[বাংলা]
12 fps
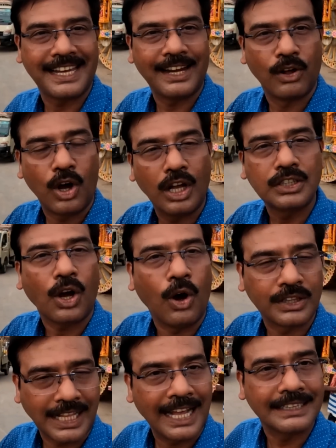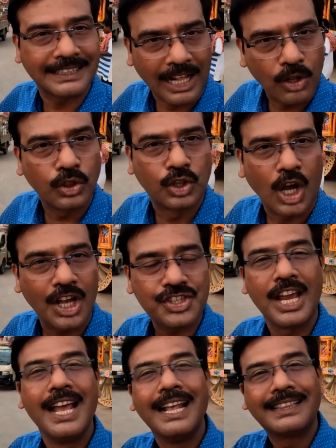যে রথ অর্থাৎ তালধ্বজ
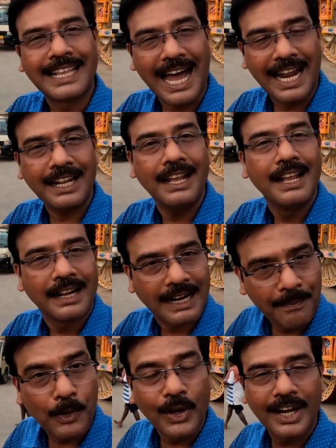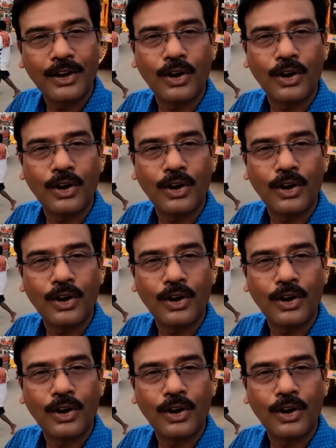তার কাপড়ের